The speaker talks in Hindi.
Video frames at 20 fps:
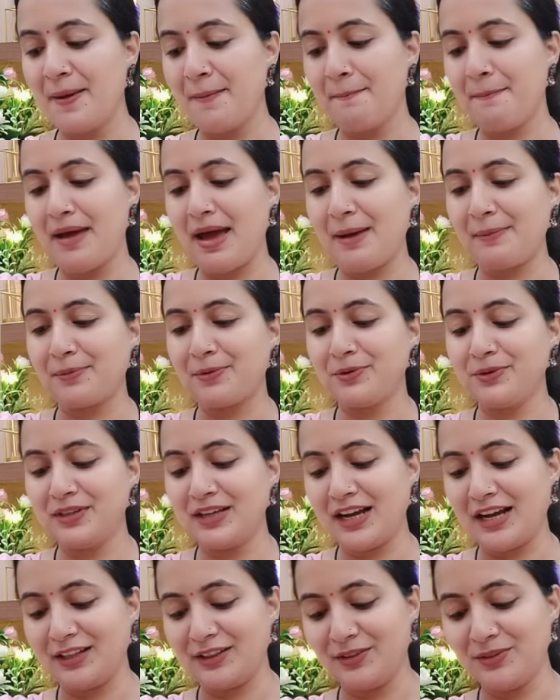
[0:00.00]
मैं आपको
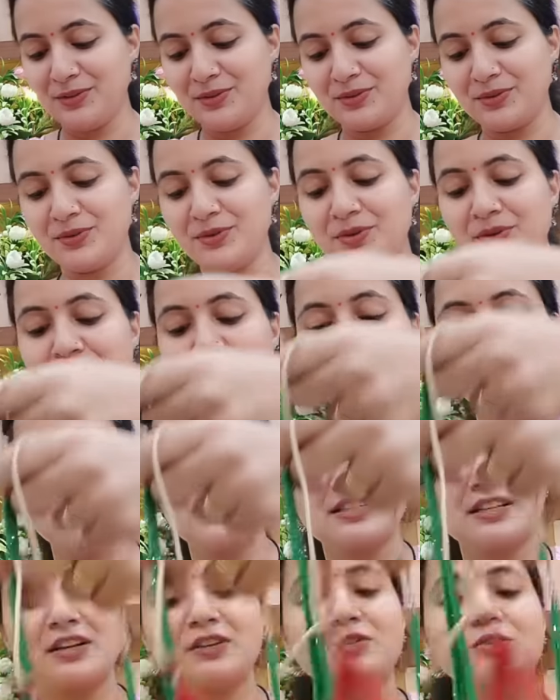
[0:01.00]
दिखाती हूँ इसको
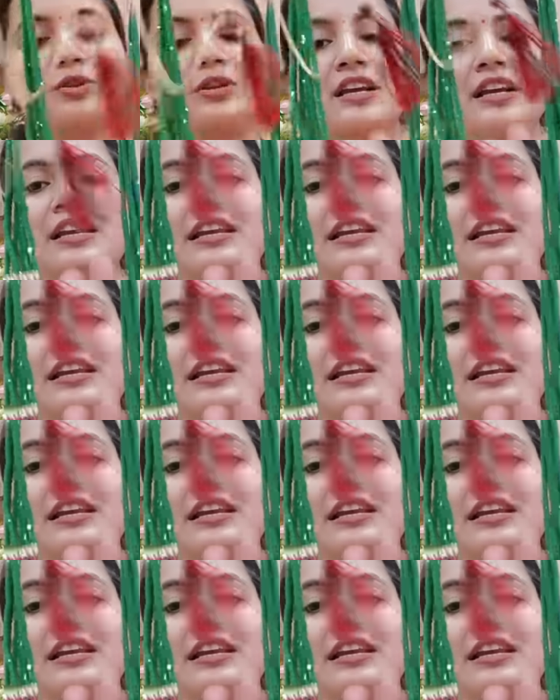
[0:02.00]
इसका जो ये